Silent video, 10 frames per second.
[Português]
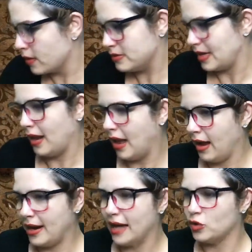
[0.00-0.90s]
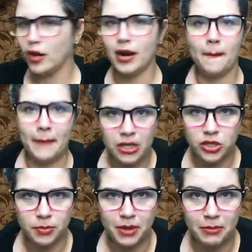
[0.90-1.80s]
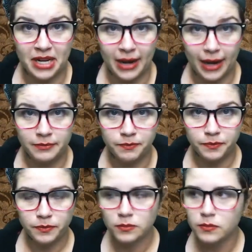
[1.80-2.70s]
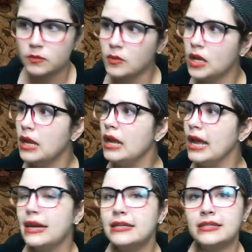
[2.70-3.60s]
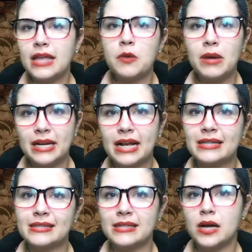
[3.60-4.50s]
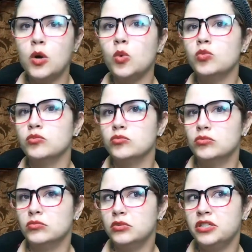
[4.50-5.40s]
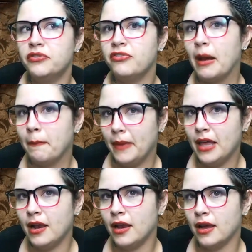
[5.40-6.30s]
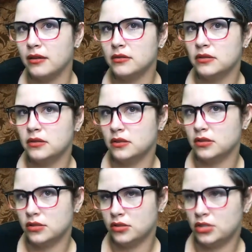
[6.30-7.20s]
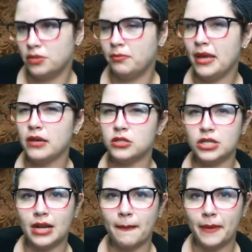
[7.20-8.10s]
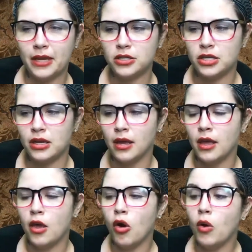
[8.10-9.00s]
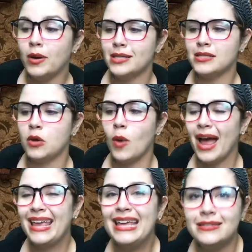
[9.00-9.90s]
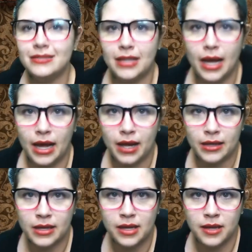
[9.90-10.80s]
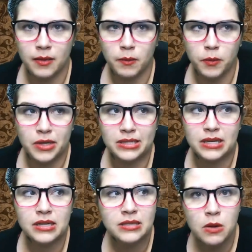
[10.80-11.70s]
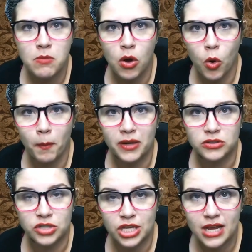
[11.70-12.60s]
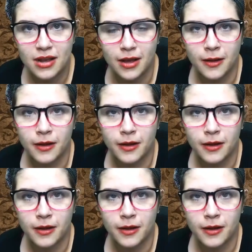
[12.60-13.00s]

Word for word: sei lá, aleatoriamente para brincar. Eles têm uma ligação de família de bem antigamente, ou eles estão ainda aqui. Porque se eles têm uma roupa antiga,